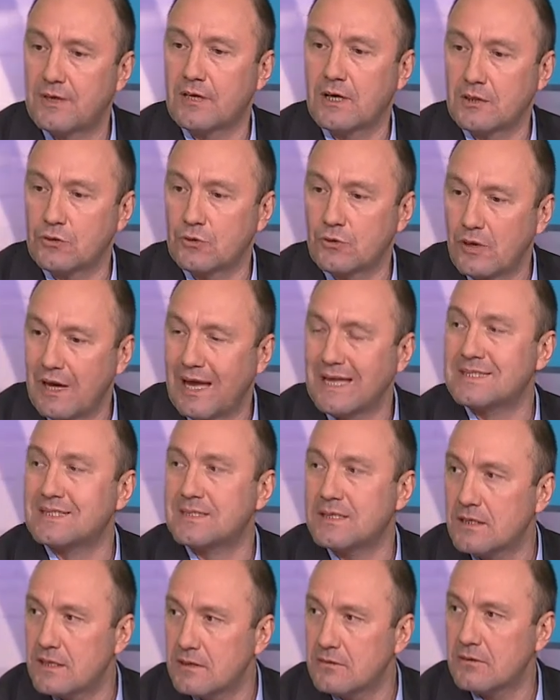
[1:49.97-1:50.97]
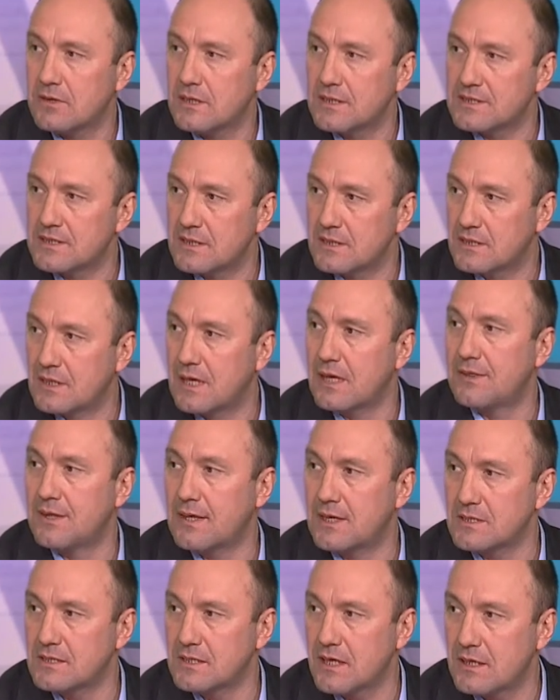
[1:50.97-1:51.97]
которую оценивается
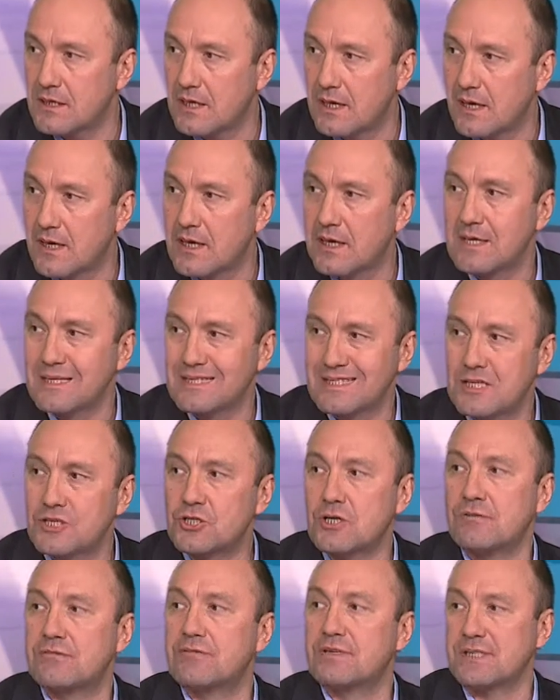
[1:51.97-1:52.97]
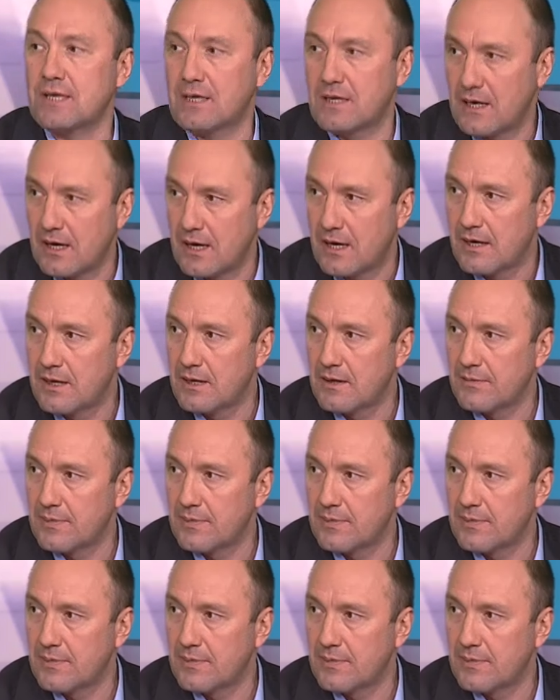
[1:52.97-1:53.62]
данное здание, слишком высока.